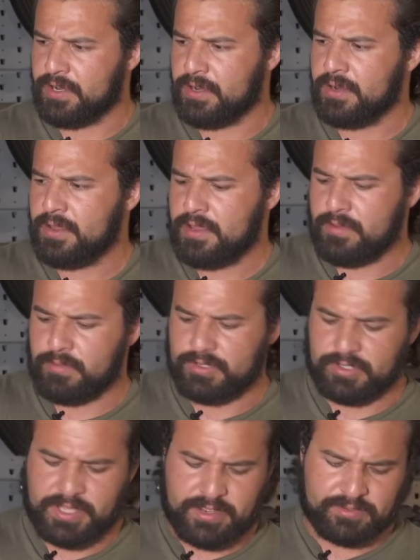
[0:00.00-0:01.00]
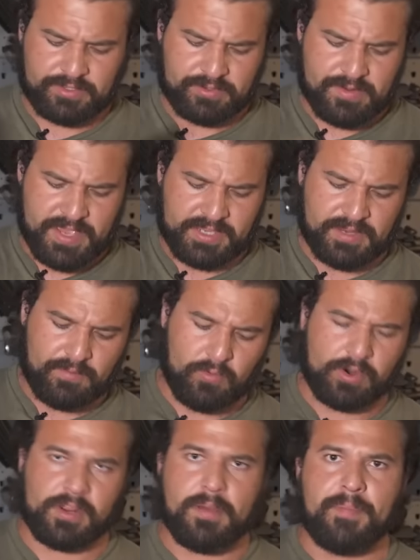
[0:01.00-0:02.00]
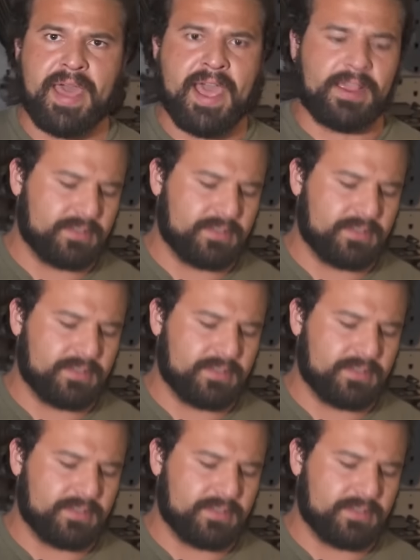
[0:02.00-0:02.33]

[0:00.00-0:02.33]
который делает его более компактным,